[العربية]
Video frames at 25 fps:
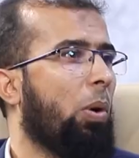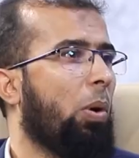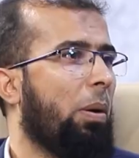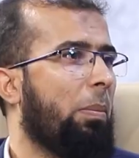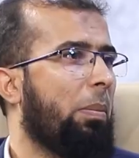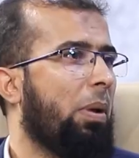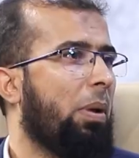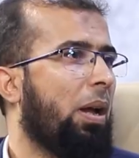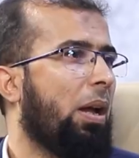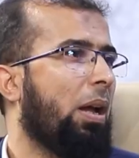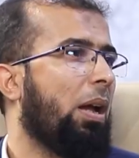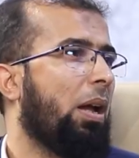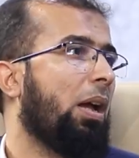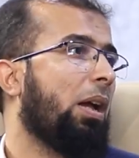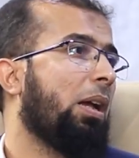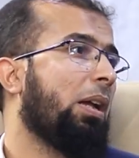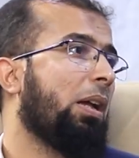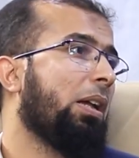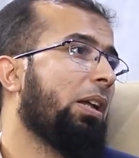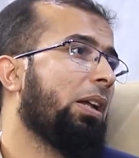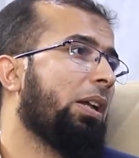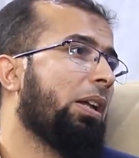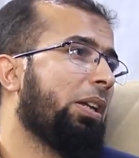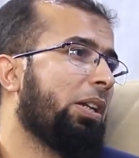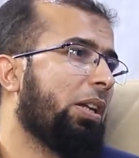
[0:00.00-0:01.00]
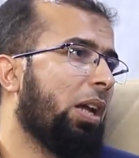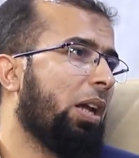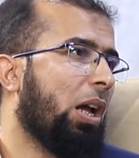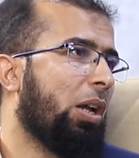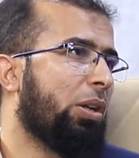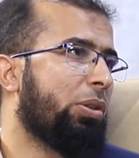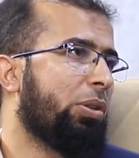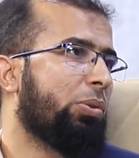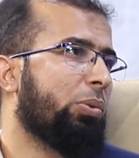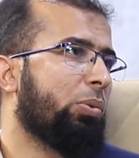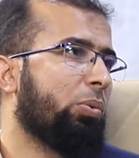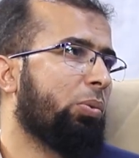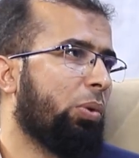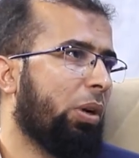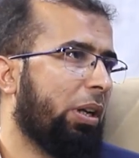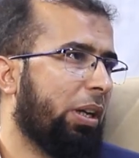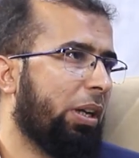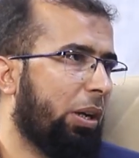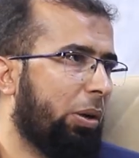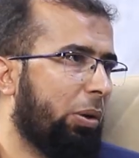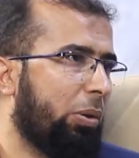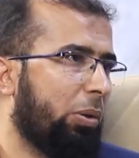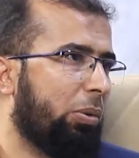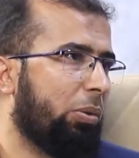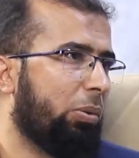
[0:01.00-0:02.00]
وما يحصل
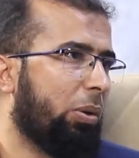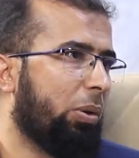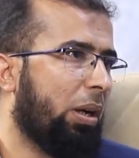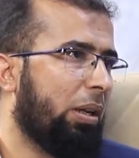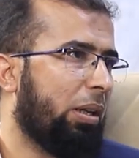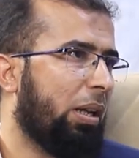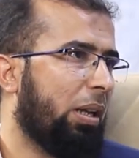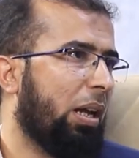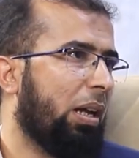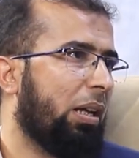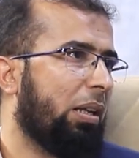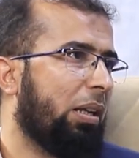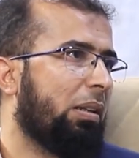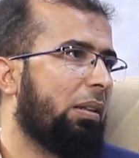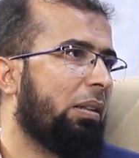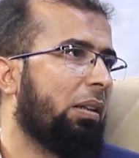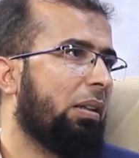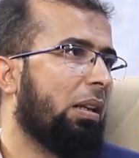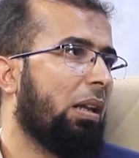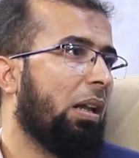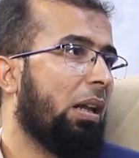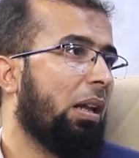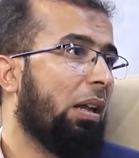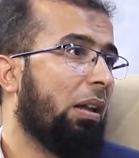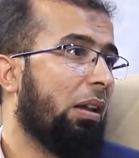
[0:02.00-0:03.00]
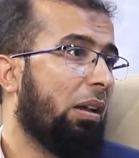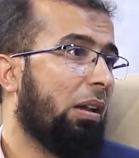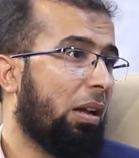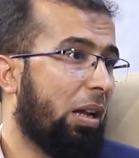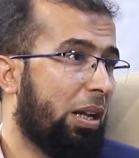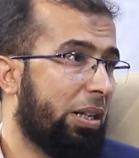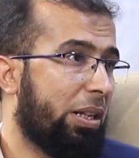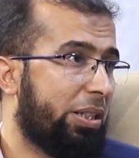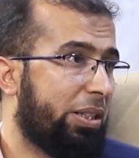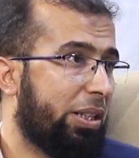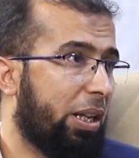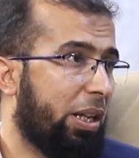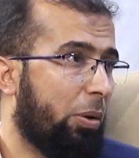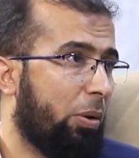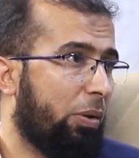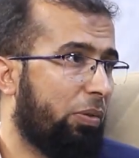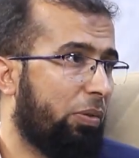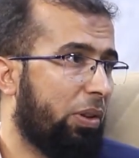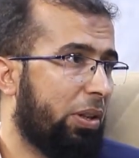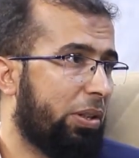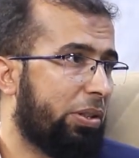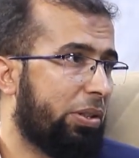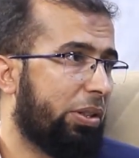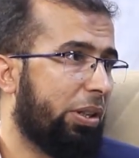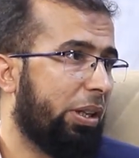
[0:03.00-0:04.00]
ويحل على أهل غزة
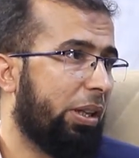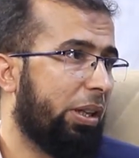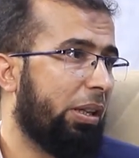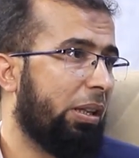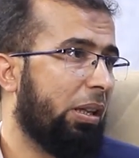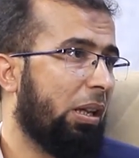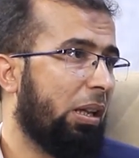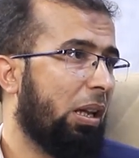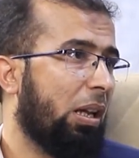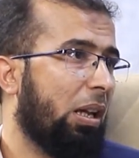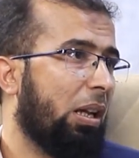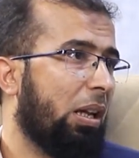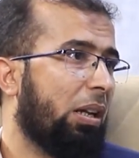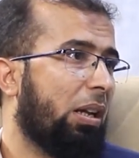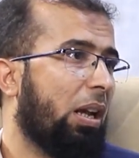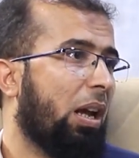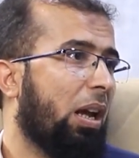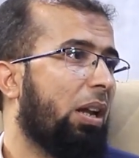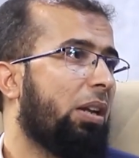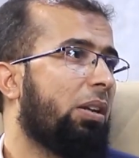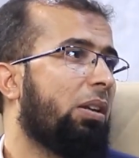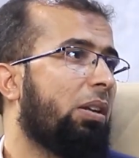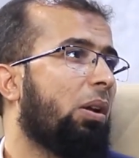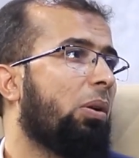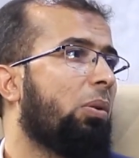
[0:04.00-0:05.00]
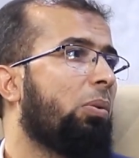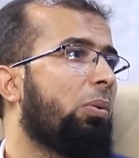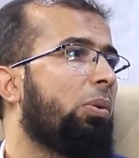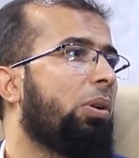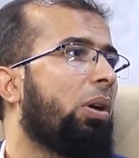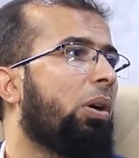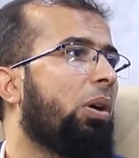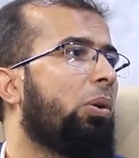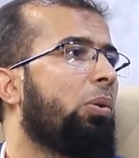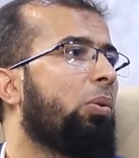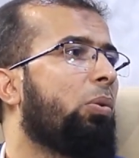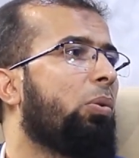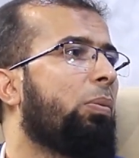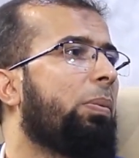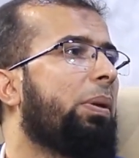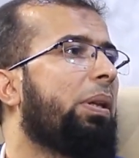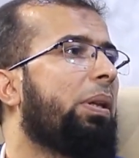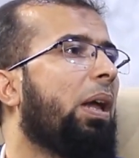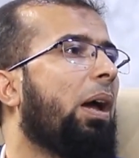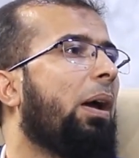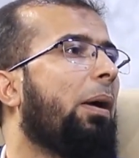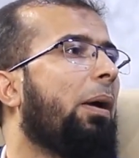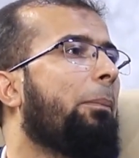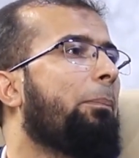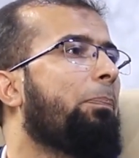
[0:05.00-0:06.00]
وفلسطين كأنه يحل
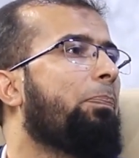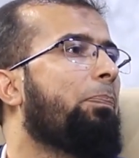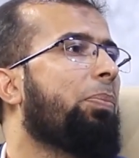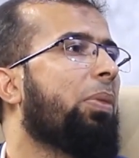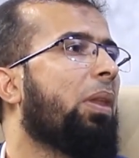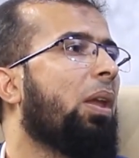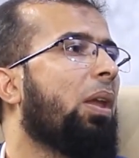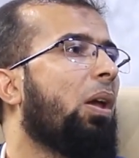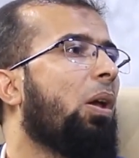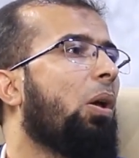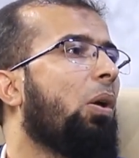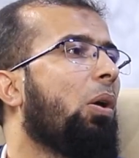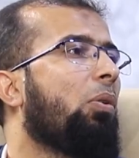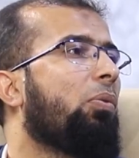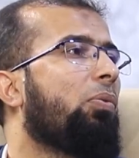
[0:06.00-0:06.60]
بنا نعم.